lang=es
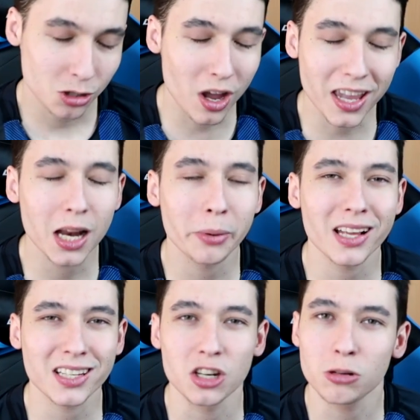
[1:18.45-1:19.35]
Yo aquí la
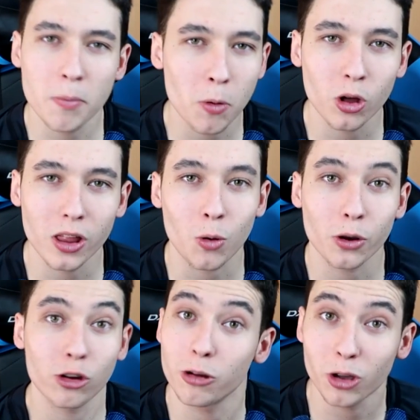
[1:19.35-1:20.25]
verdad es que no me pongo de
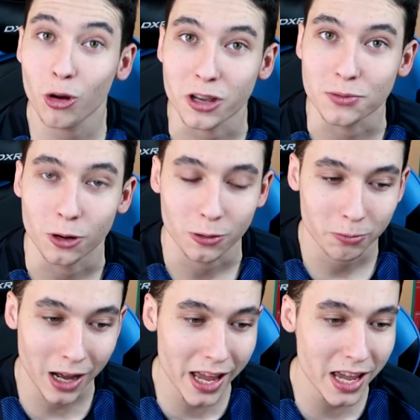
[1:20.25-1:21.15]
acuerdo conmigo mismo,
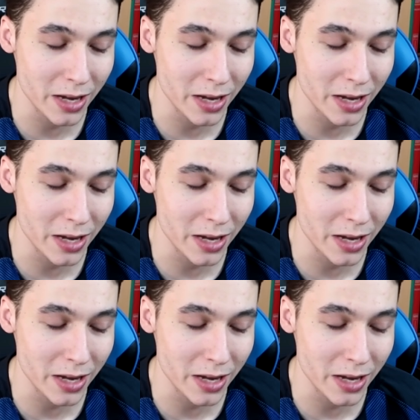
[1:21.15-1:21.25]
¿vale?